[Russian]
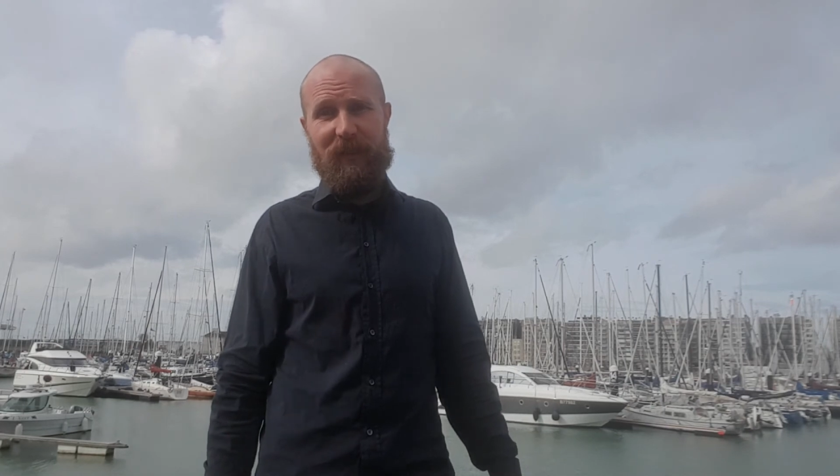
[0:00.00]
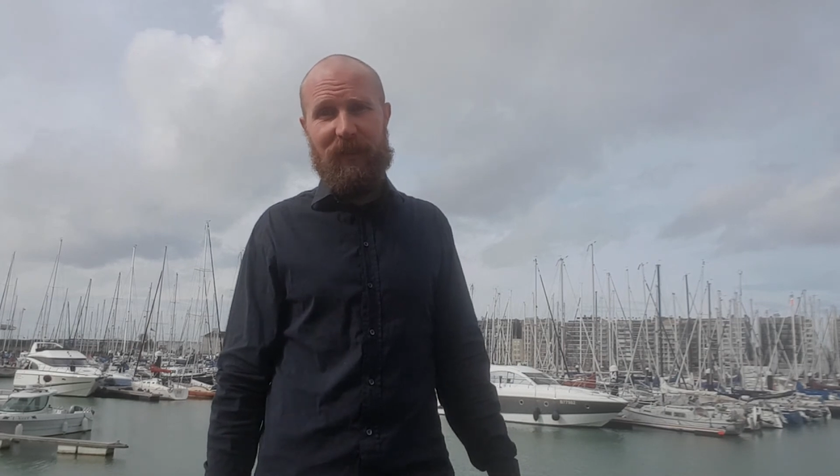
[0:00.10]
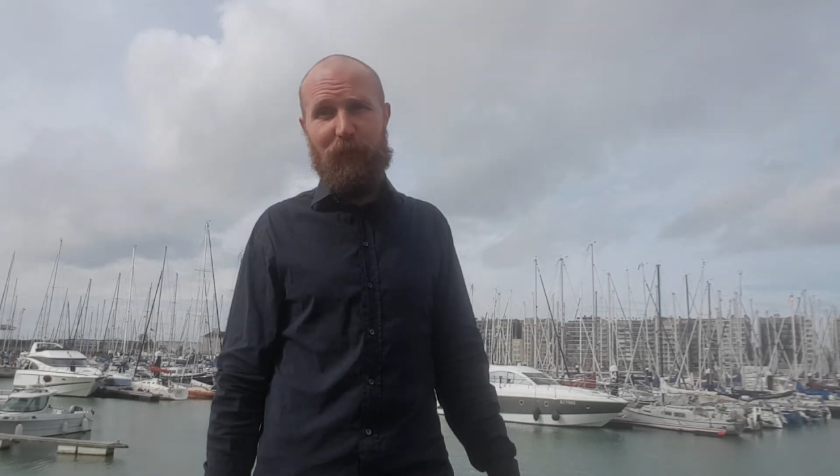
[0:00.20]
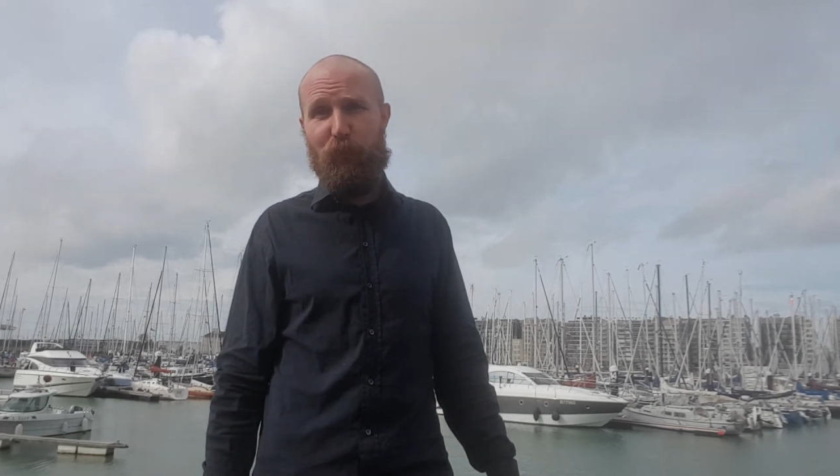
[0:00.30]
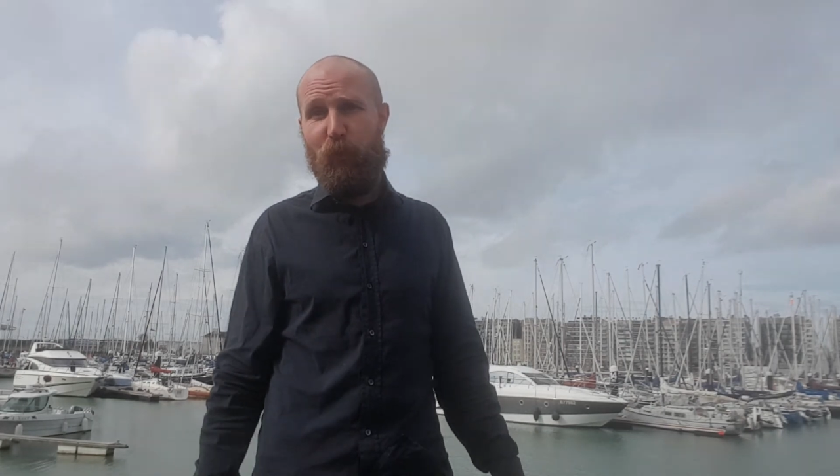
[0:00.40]

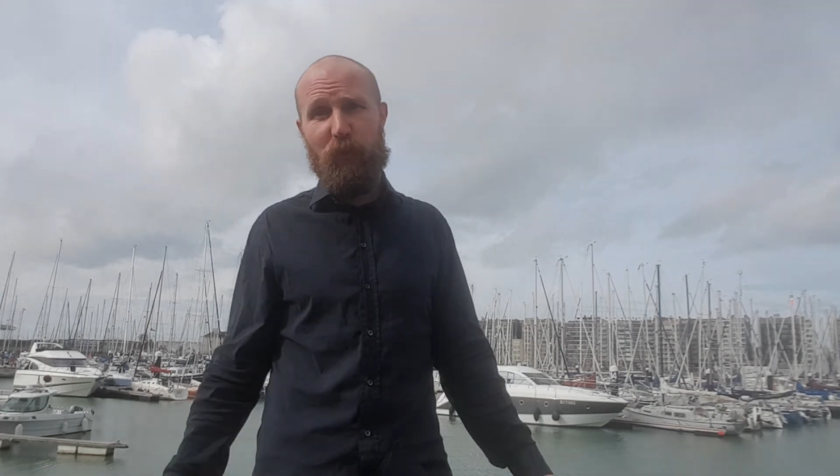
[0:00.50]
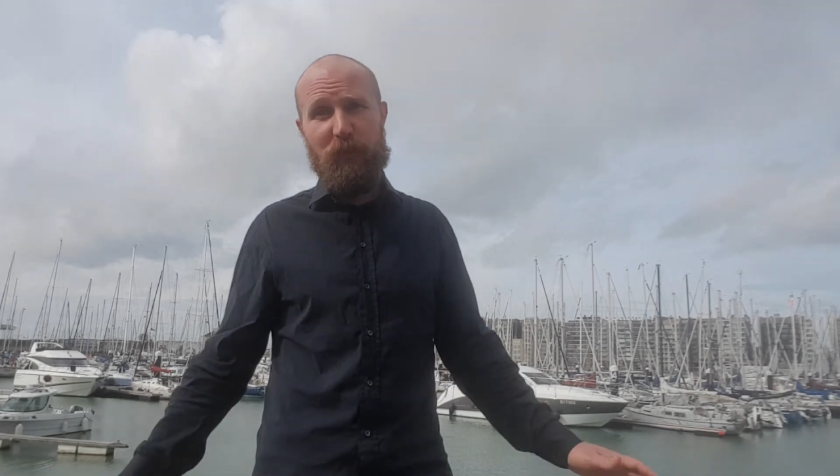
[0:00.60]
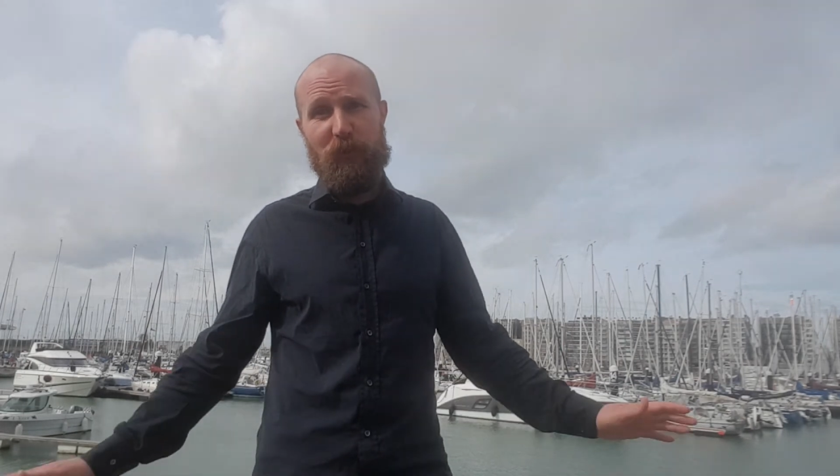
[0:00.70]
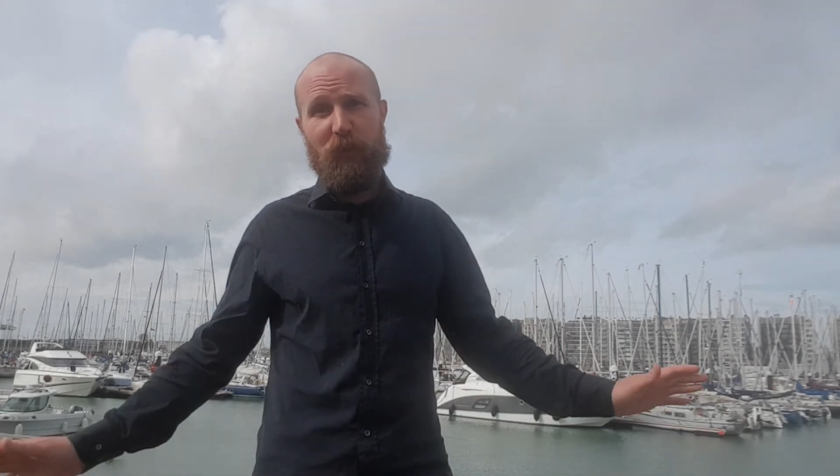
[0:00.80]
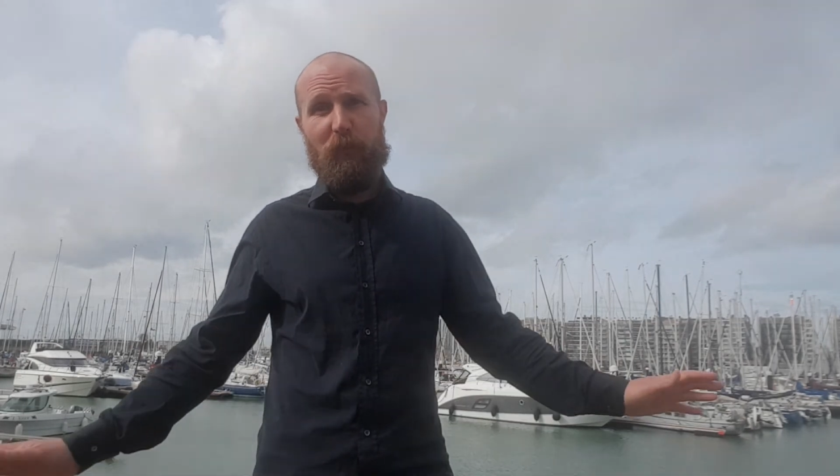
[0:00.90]
и
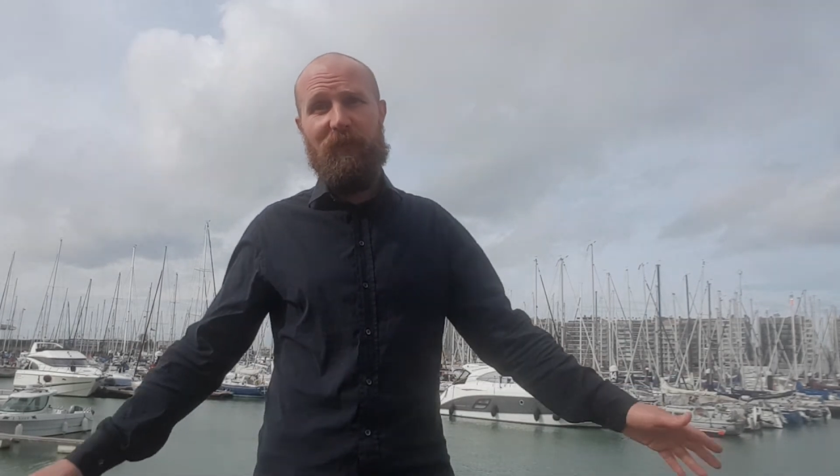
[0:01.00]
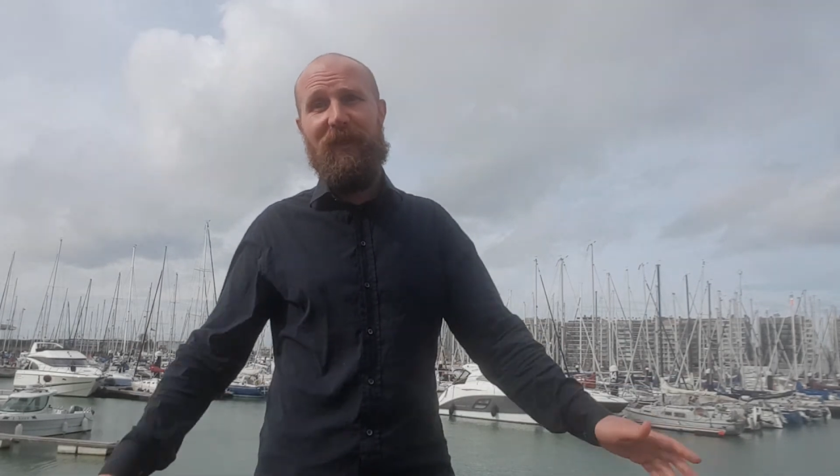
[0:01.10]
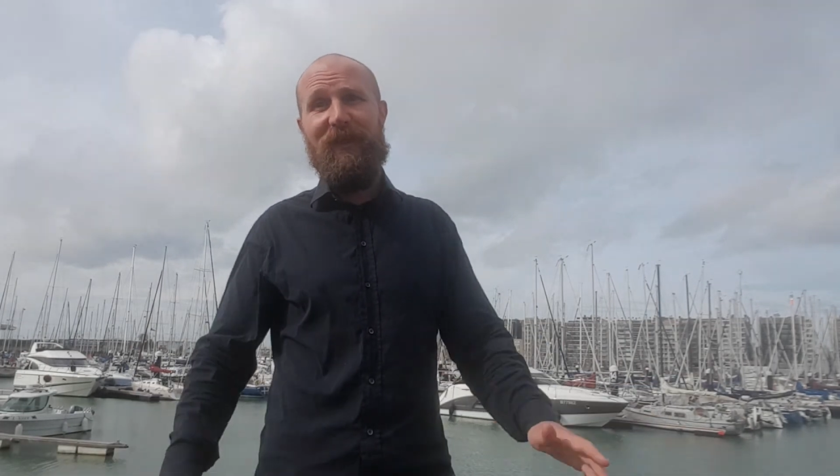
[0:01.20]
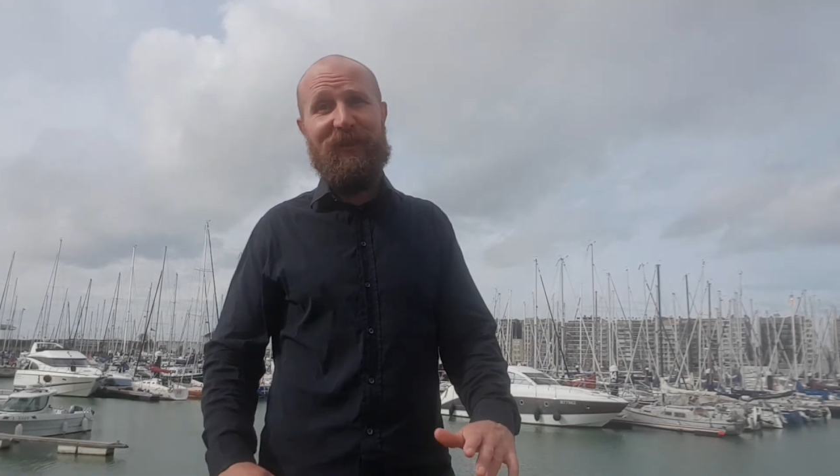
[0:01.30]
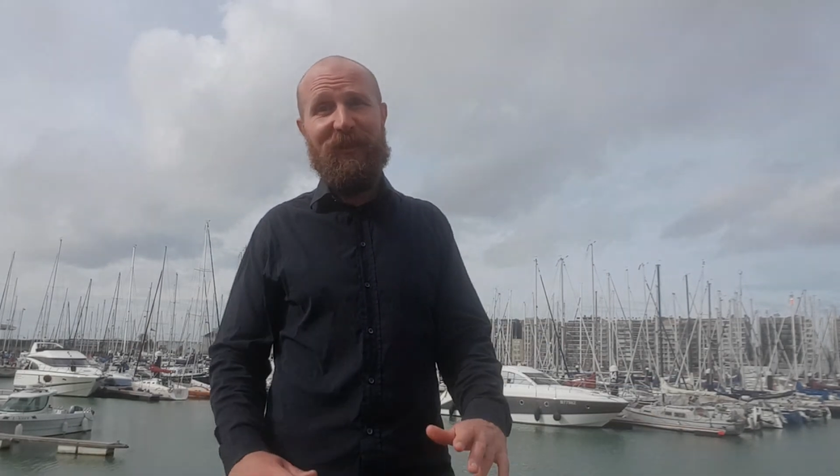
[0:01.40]
полностью
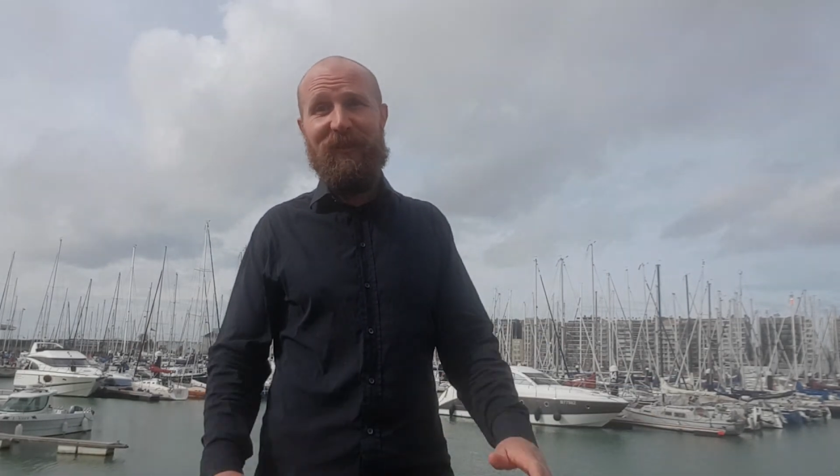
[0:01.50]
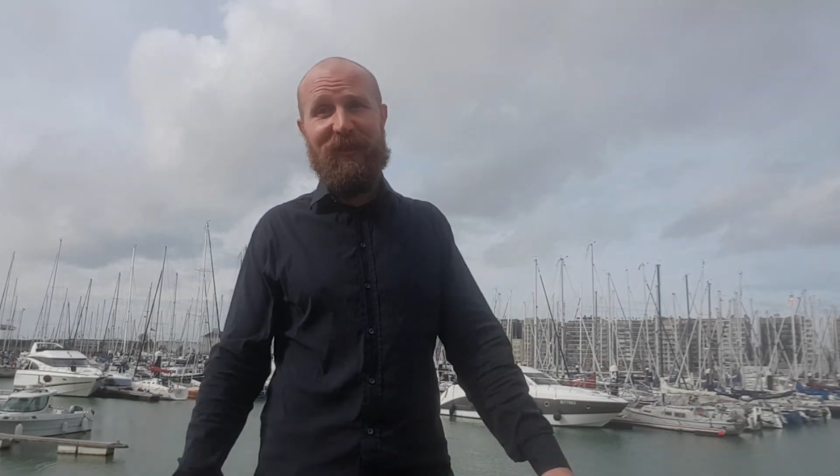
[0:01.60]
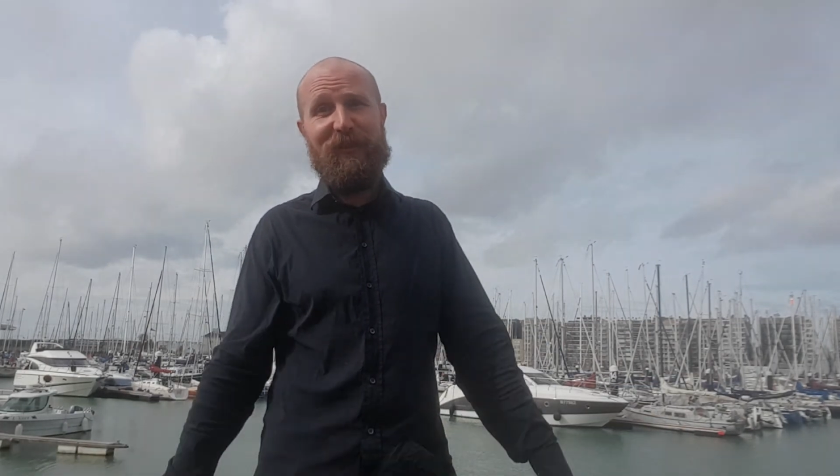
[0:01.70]
обвалить рынок